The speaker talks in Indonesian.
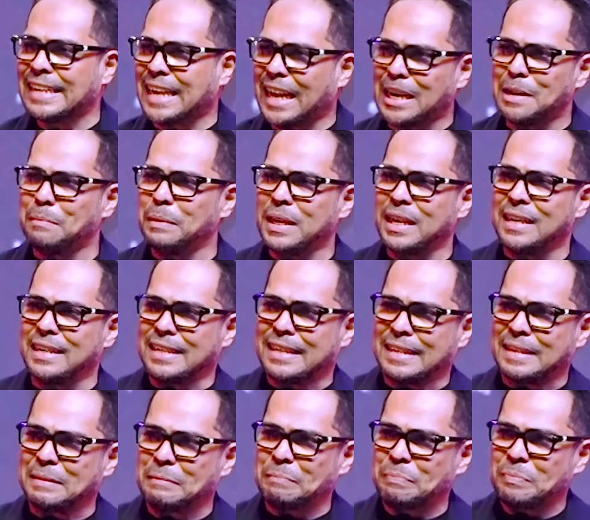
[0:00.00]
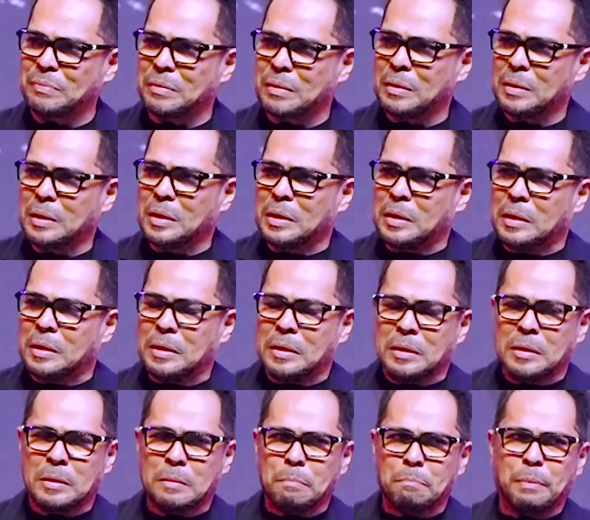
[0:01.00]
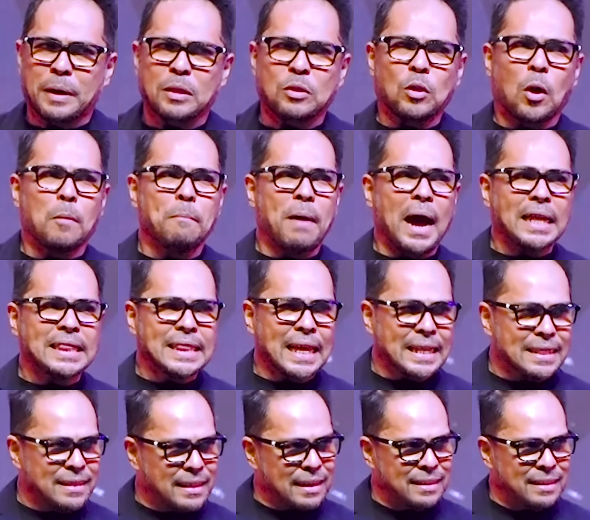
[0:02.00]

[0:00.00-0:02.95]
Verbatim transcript: Karena begini, pertobatan